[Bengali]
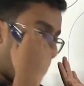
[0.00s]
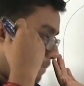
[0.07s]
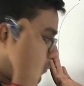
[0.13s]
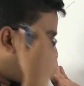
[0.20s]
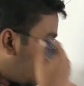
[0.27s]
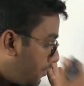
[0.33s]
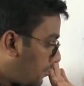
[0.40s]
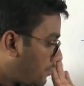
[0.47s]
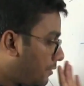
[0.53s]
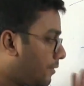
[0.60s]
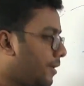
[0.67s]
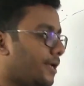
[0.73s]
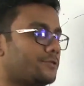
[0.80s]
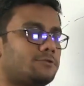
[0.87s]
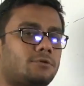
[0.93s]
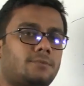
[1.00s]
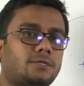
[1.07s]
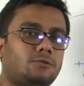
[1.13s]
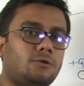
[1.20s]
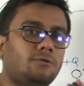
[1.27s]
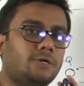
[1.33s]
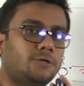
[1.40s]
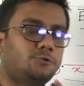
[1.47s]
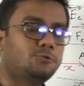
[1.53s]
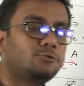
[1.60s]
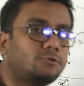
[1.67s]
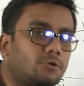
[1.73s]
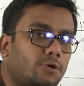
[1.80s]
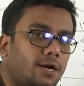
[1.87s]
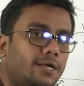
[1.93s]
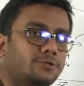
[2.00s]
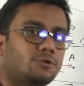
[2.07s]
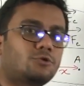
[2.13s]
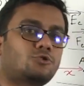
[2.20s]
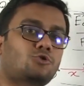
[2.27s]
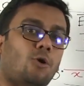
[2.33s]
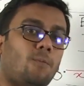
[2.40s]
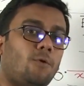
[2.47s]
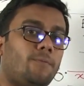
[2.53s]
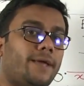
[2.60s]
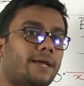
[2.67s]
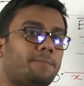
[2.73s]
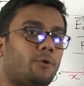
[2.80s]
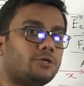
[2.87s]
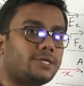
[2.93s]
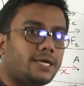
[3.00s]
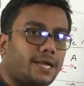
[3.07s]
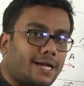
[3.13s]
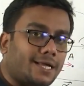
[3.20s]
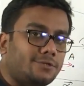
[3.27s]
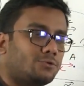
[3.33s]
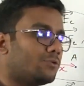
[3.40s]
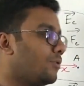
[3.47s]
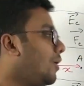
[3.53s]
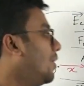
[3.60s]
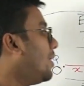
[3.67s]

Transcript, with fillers: প্রতিহত করার জন্য বা তরণকে শূন্য করার জন্য সমবেগ বজায় রাখার জন্য